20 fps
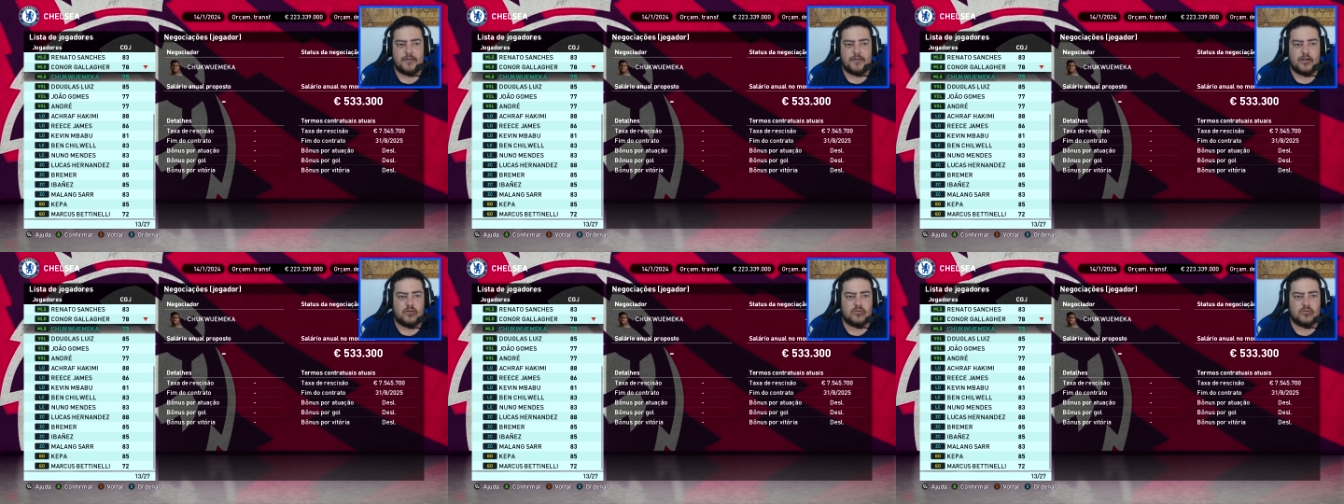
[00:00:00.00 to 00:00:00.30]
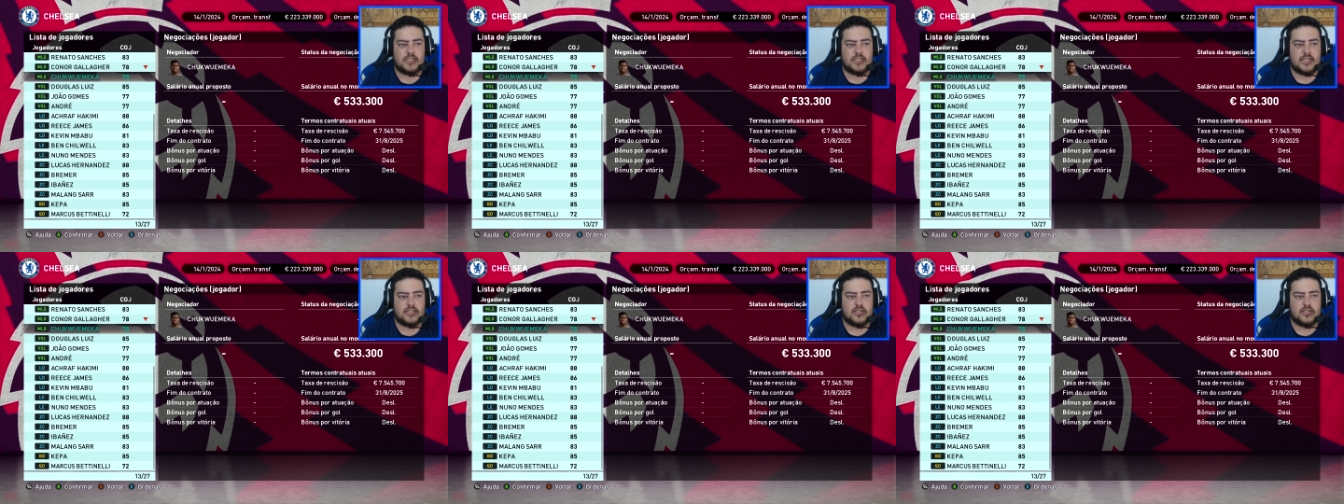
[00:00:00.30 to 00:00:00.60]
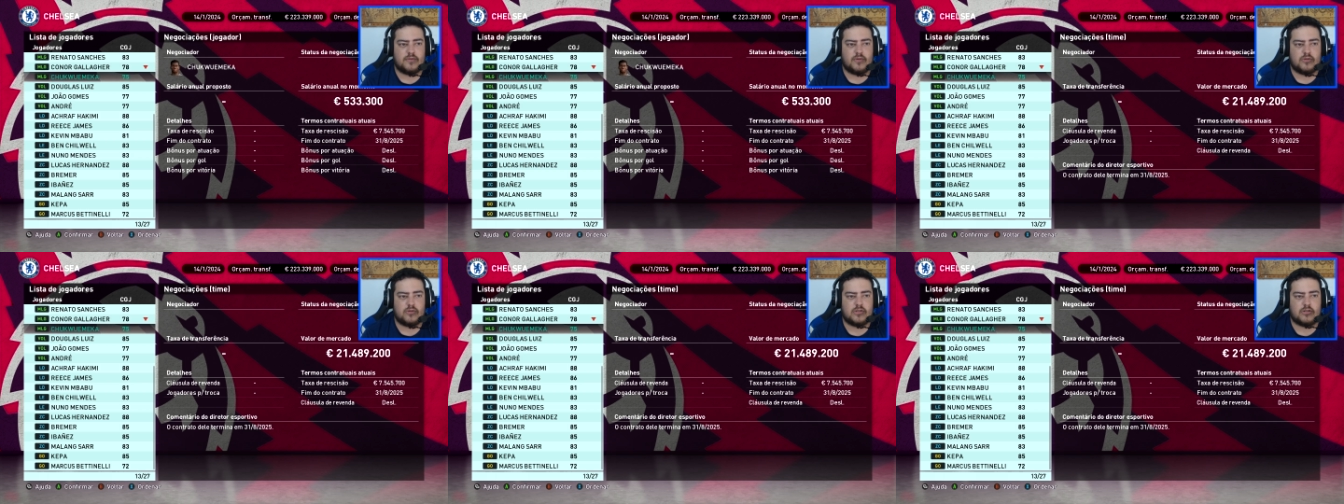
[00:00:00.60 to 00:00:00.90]
Eu não sei
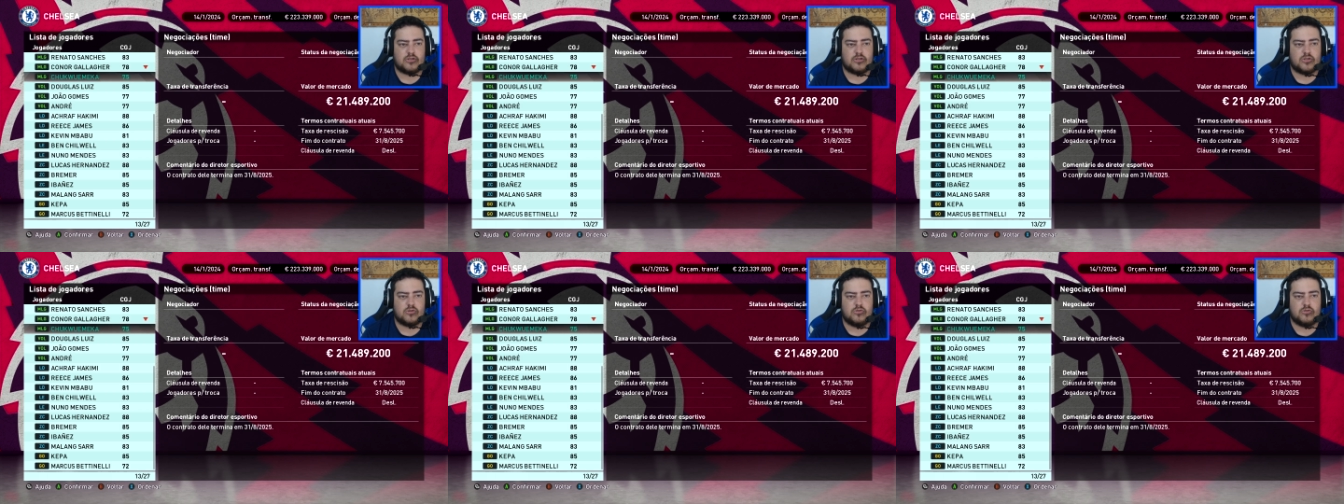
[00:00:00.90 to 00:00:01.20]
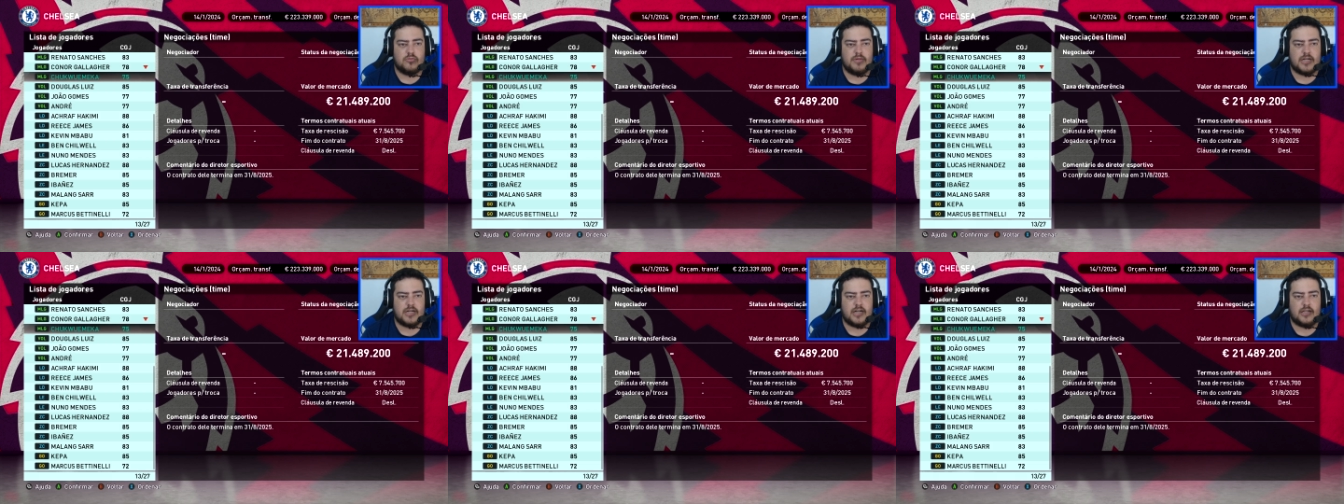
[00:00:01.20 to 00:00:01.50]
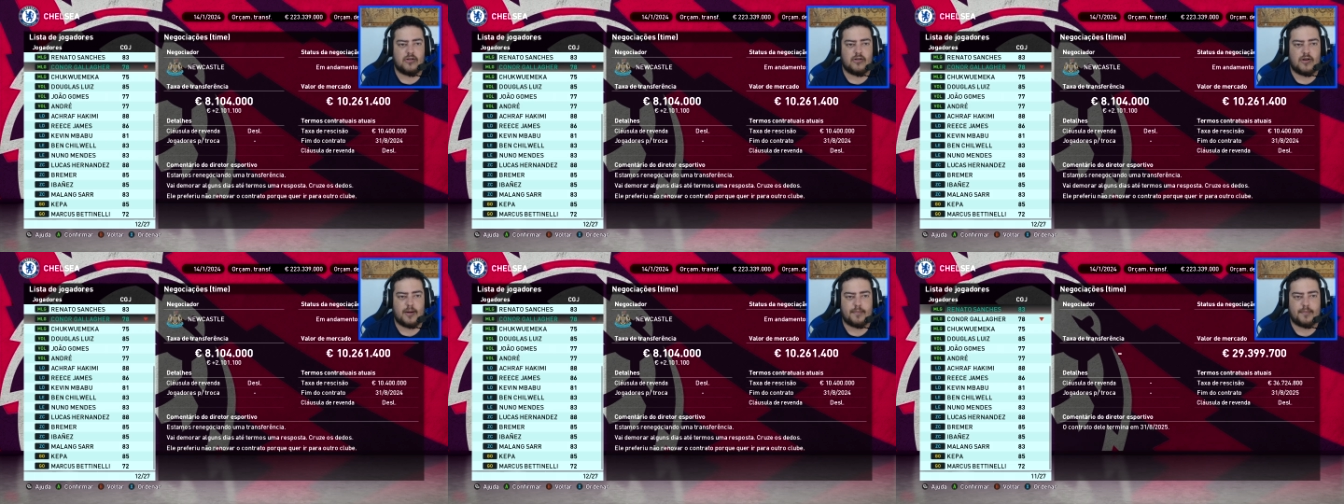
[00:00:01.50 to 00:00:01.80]
se eu vou usar o
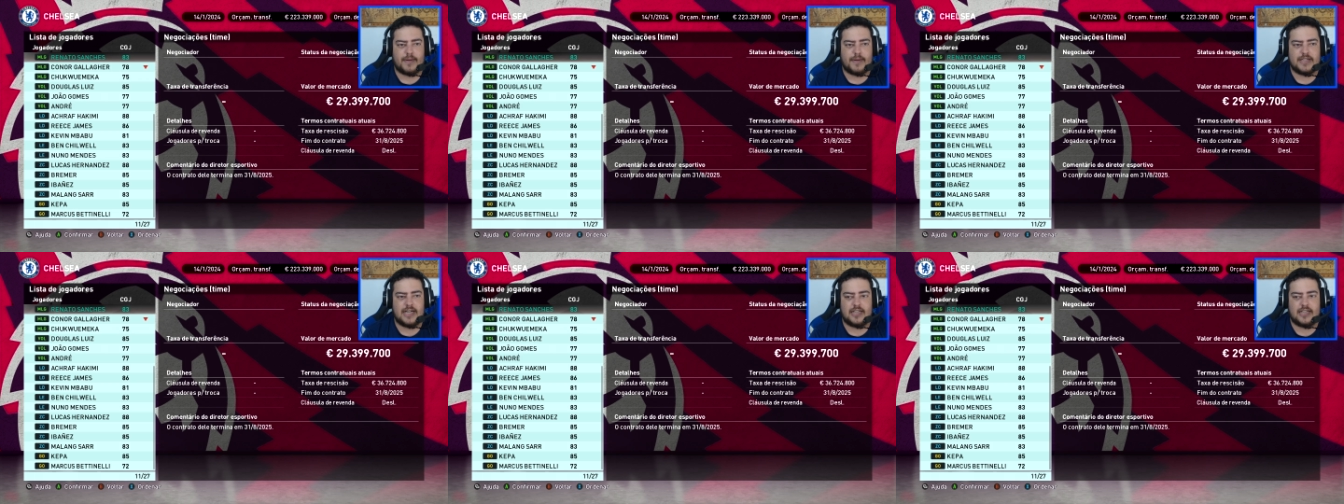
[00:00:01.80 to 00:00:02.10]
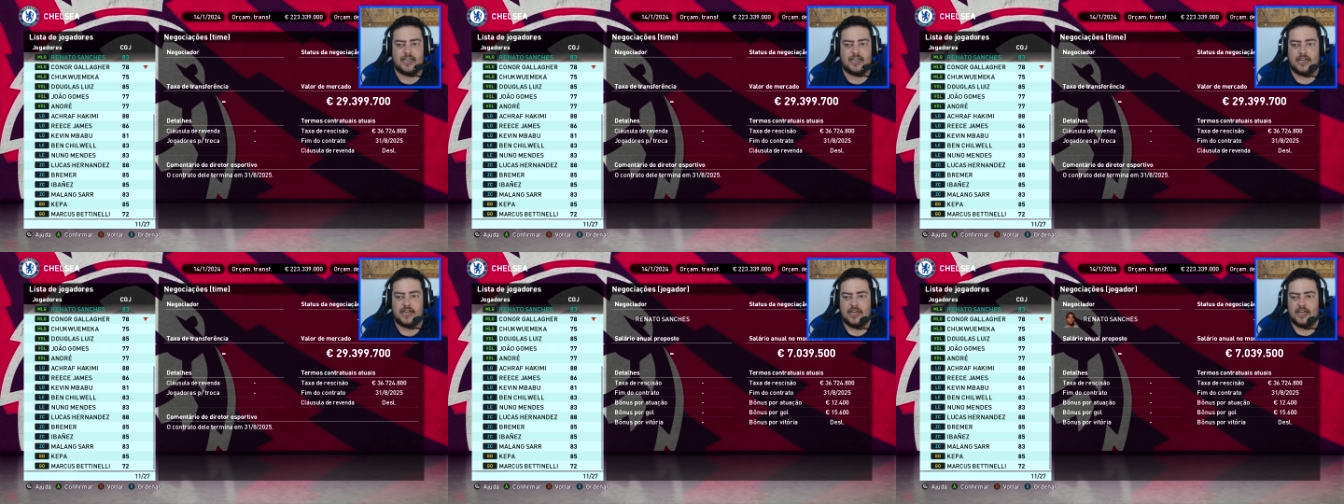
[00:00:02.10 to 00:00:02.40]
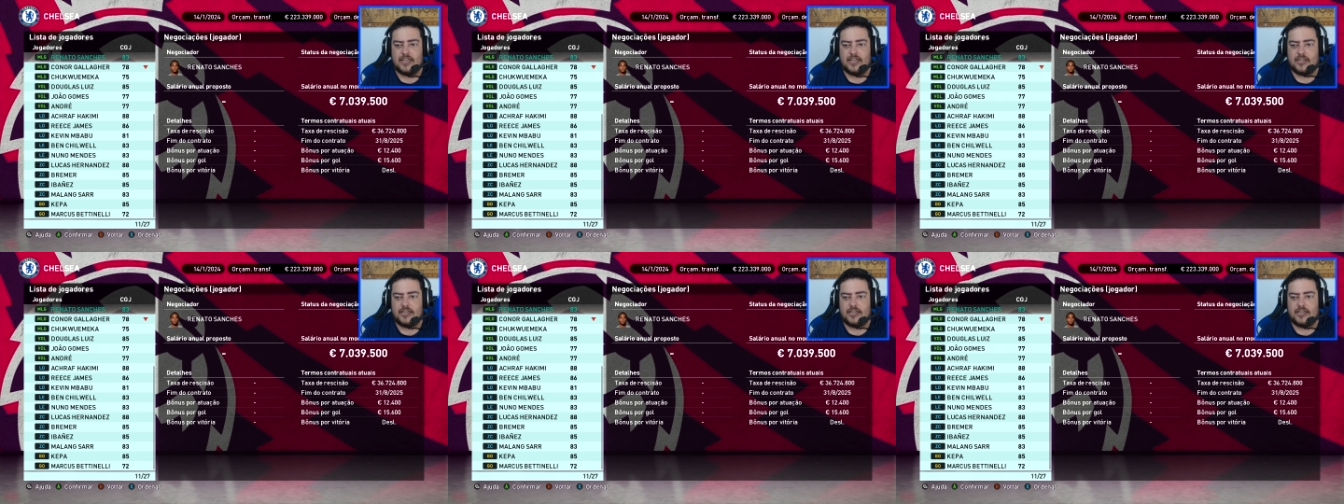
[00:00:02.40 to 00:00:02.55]
Chucumica não, rapaziada.